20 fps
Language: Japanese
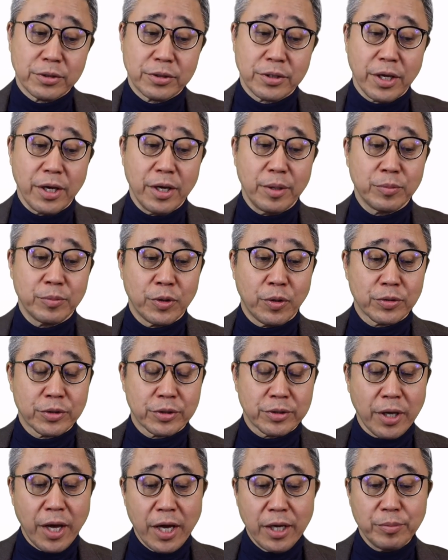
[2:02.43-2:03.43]
税の
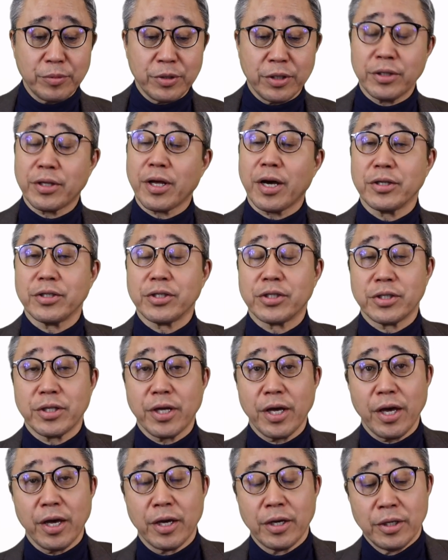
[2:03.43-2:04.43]
債務に対し
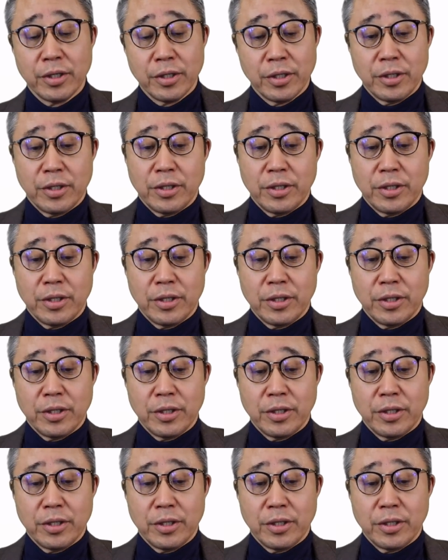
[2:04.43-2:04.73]
て